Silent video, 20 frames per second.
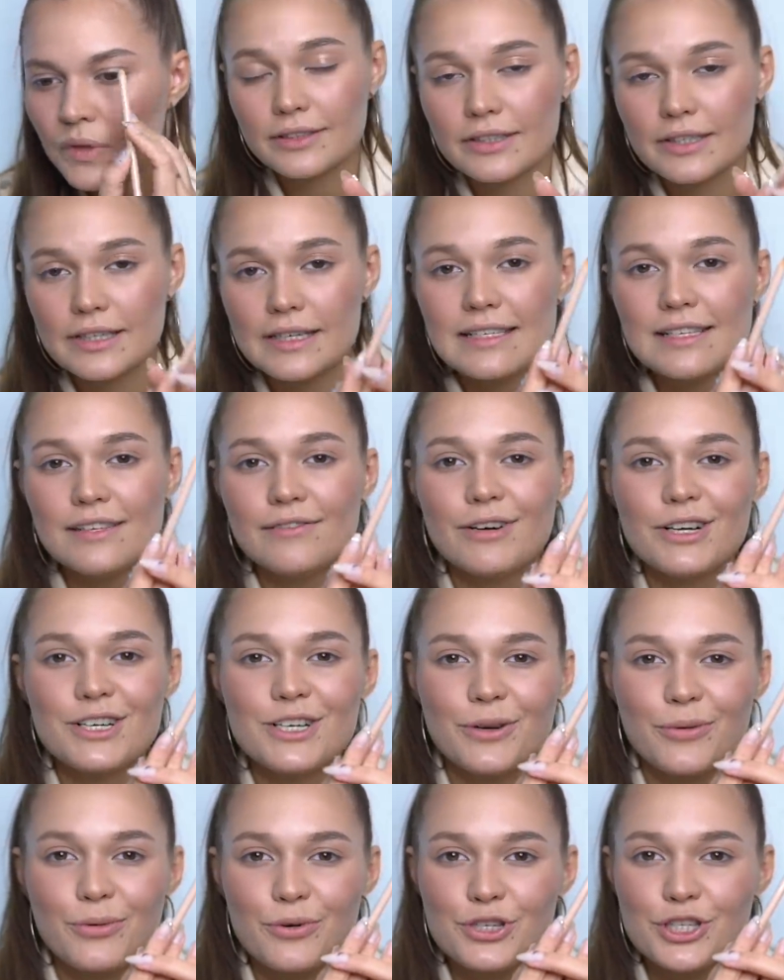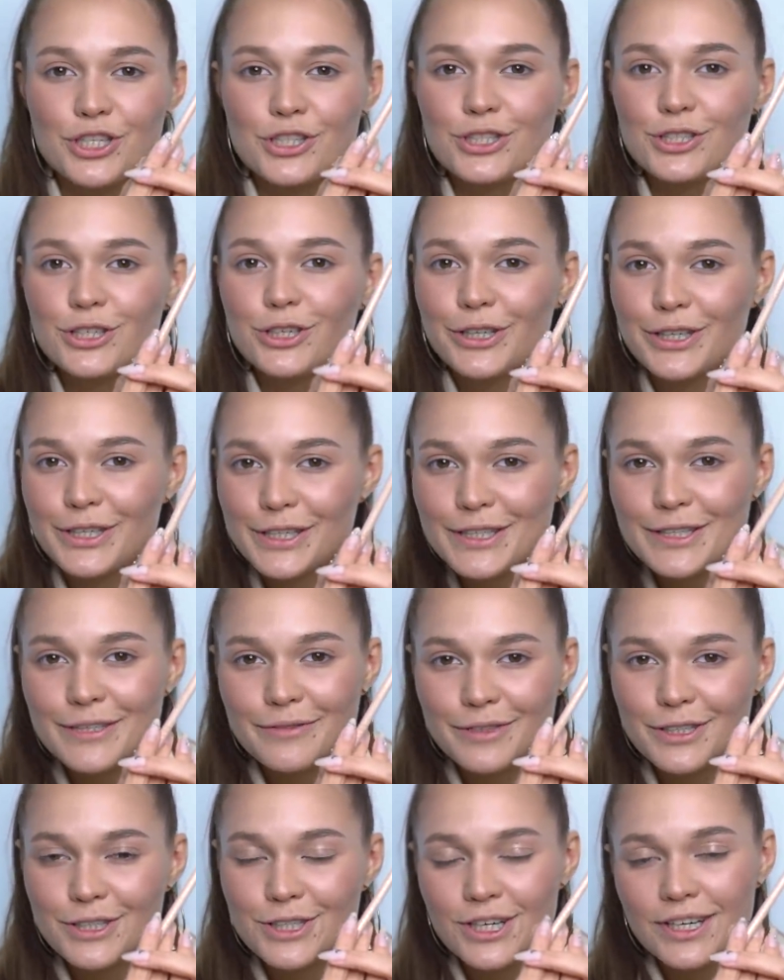Если ваша кожа жирнится
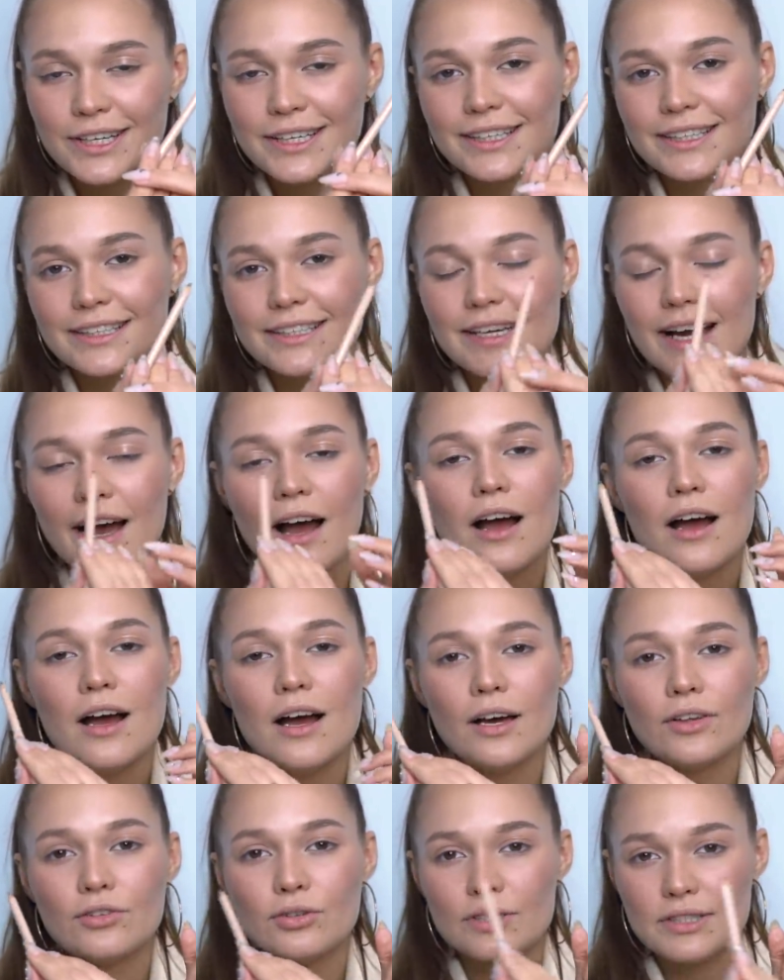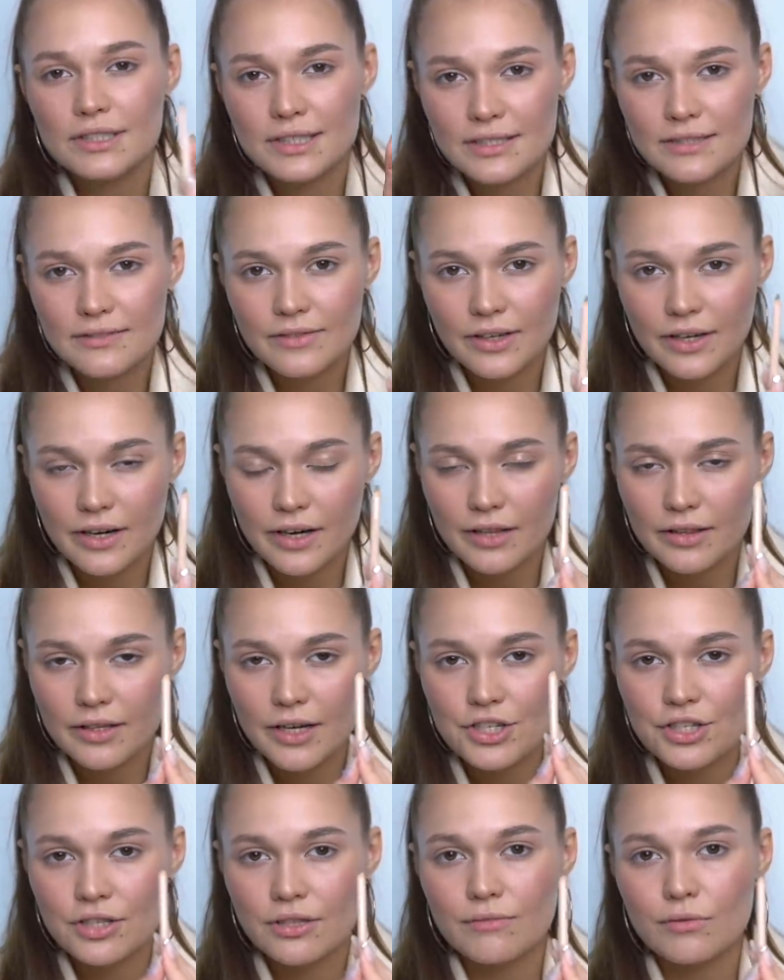в течение дня, то, естественно,
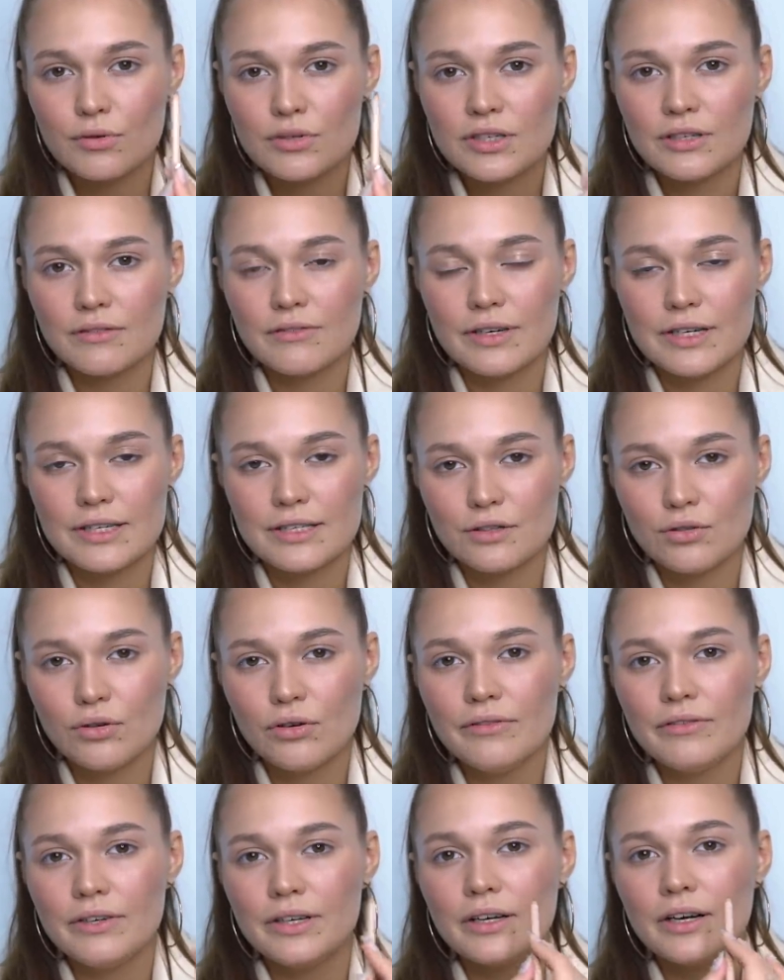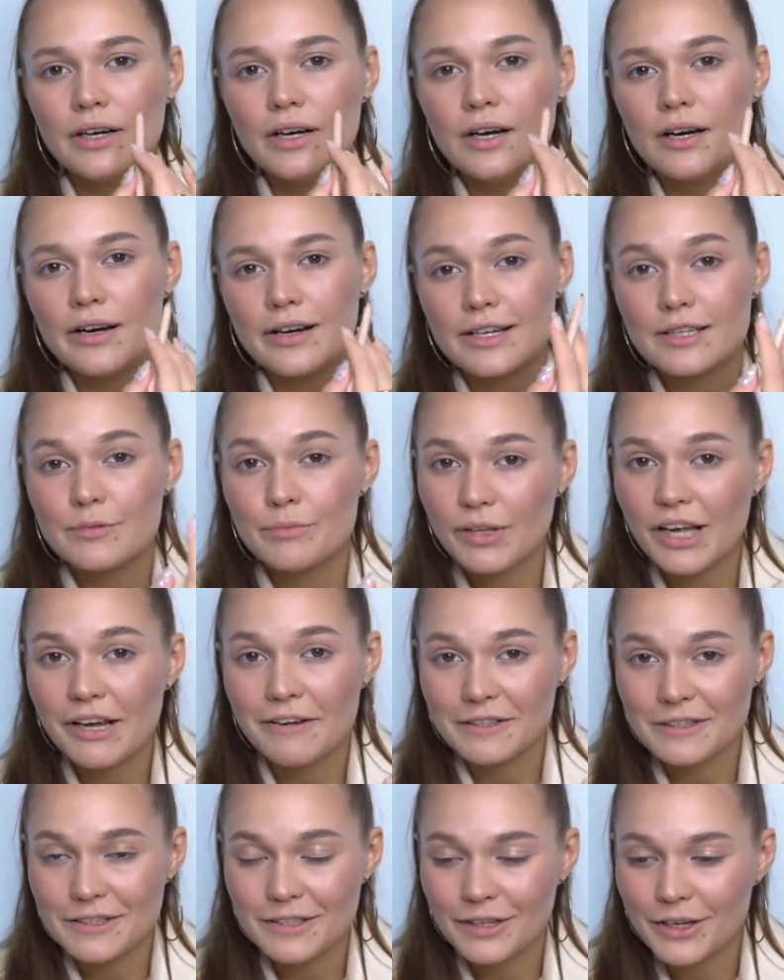карандаш на восковой основе
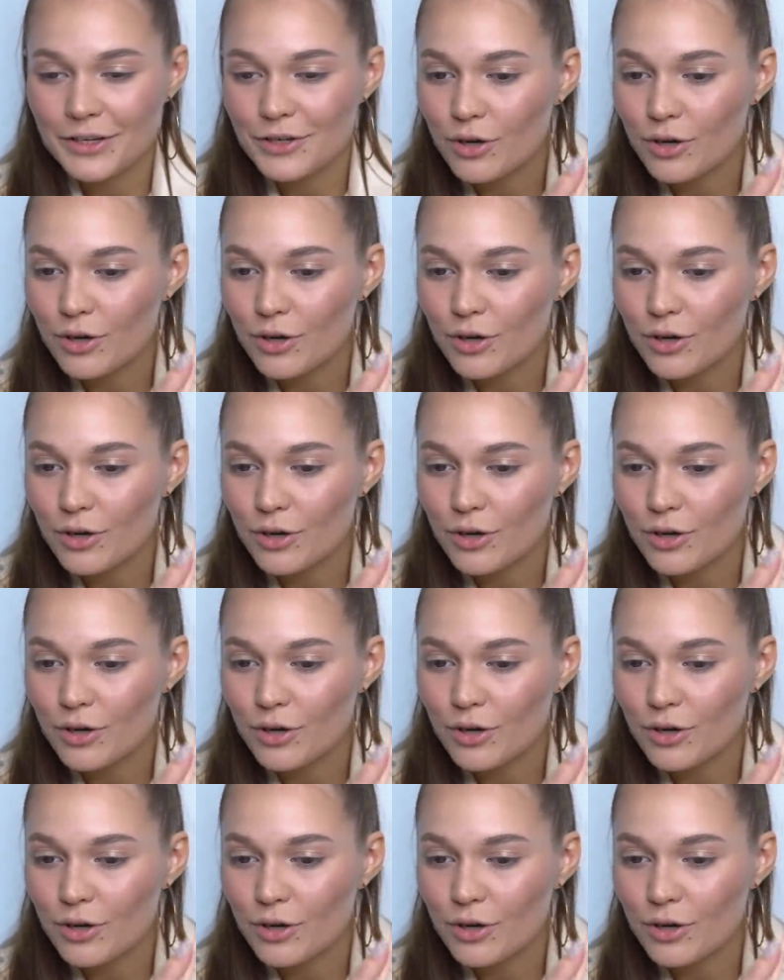расплавится на